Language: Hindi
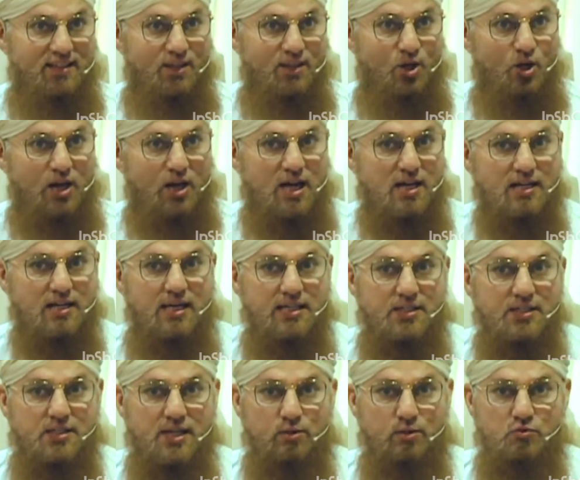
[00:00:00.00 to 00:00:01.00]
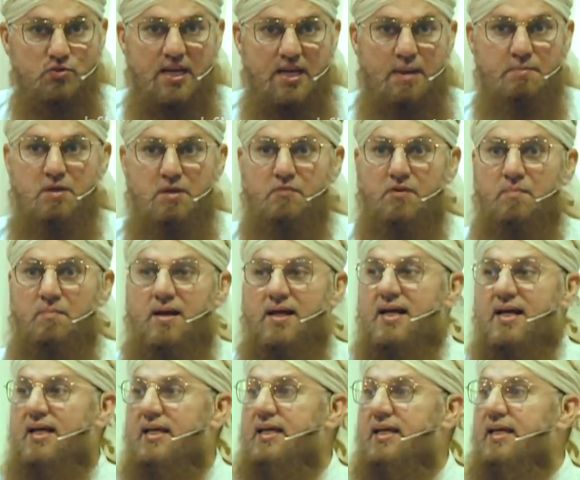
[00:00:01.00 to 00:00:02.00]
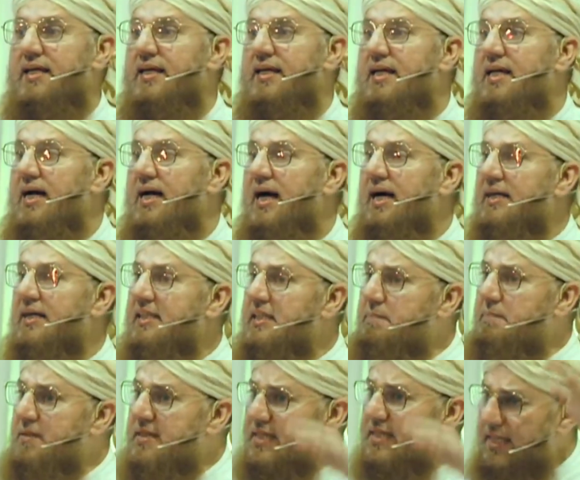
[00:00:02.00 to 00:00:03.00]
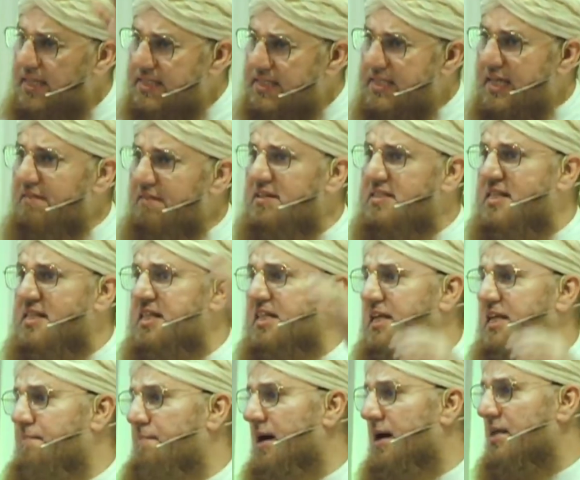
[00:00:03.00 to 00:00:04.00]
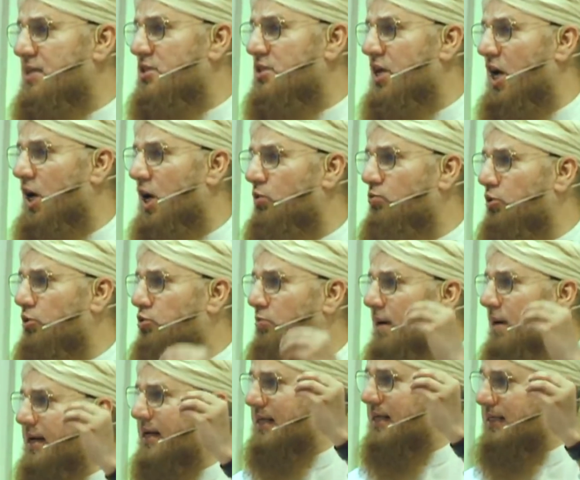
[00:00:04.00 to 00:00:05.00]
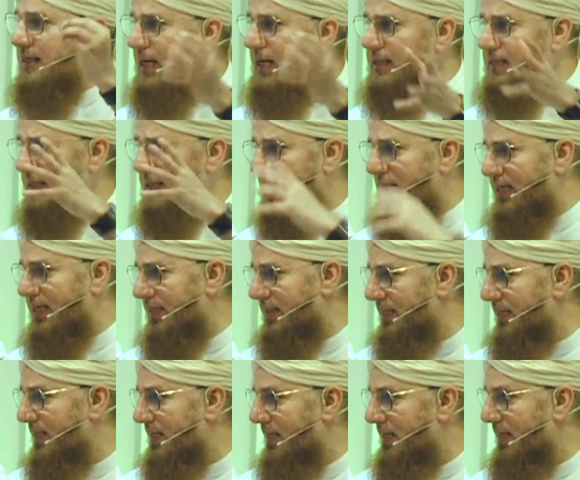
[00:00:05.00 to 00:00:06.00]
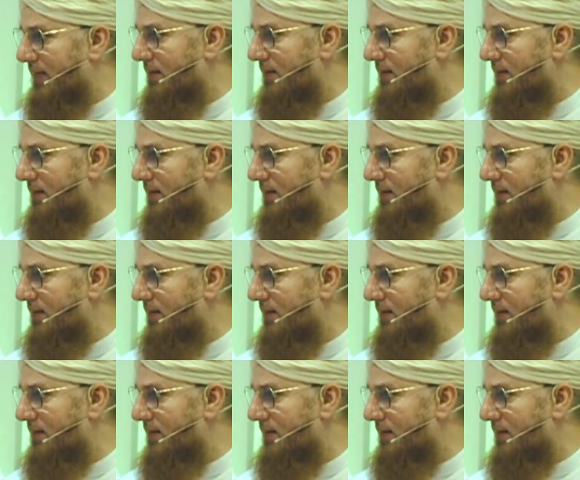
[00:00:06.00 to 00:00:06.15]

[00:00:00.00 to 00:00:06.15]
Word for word: और आका अली सलातम ने फरमाया कि अली बिन ईसा वज़ीर के पास जाओ वो तुम्हारा कर्ज अदा कर देगा